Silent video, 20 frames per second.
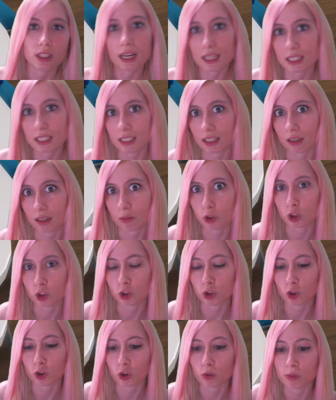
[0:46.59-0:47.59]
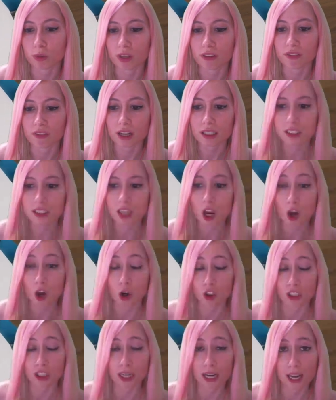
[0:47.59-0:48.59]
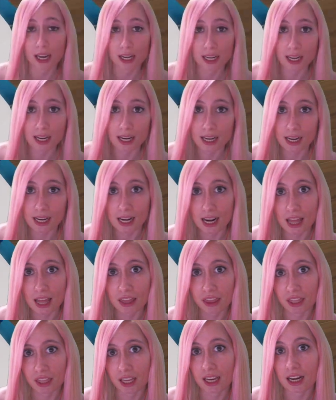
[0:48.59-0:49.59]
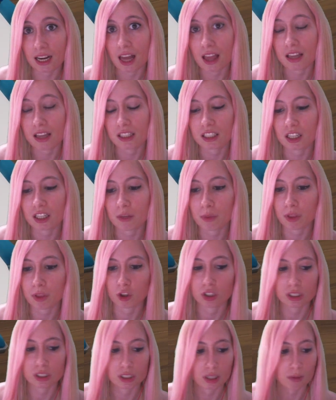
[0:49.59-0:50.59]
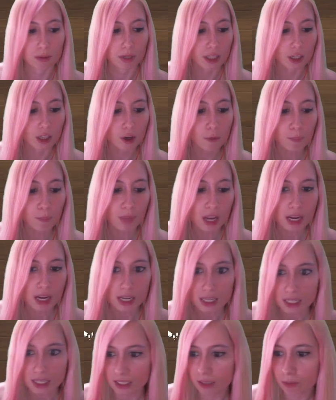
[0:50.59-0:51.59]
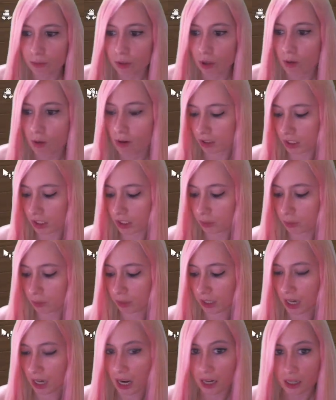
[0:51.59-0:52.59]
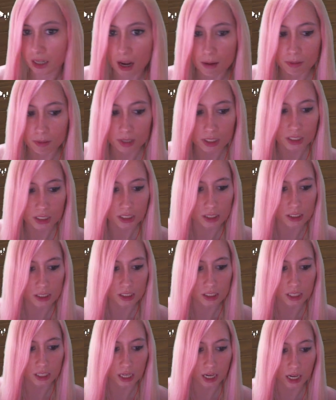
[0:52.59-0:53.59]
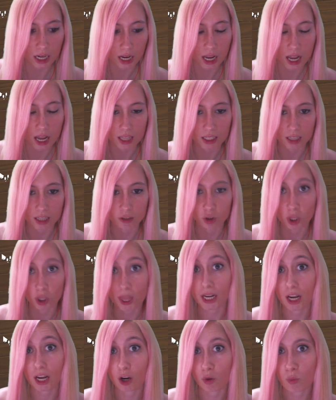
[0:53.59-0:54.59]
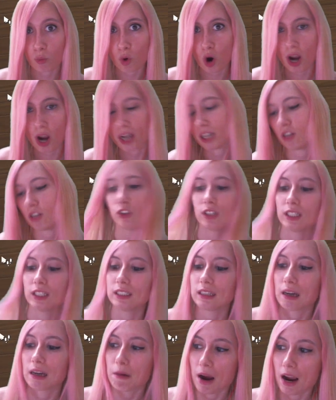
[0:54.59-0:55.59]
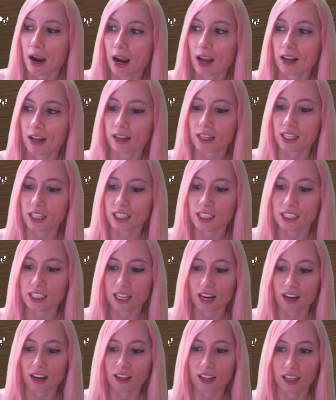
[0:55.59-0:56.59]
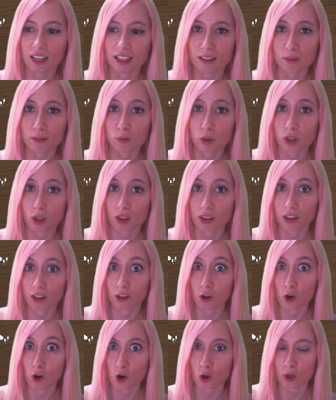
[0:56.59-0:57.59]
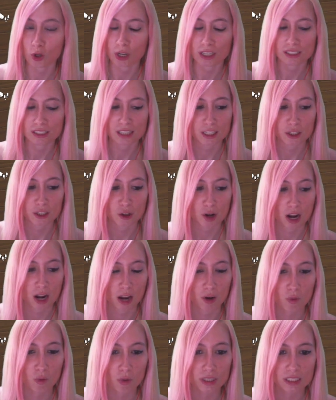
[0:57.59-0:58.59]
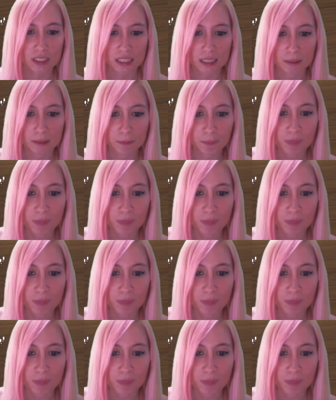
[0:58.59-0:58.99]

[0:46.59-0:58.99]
Allí tenemos otro club de fans. Os dejaré el enlace en la descripción de este vídeo. Y bueno, vamos a esperar a ver si llega tanto Dana como Iron de trabajar, ya que tenemos que hacer lo que ha salido en la encuesta.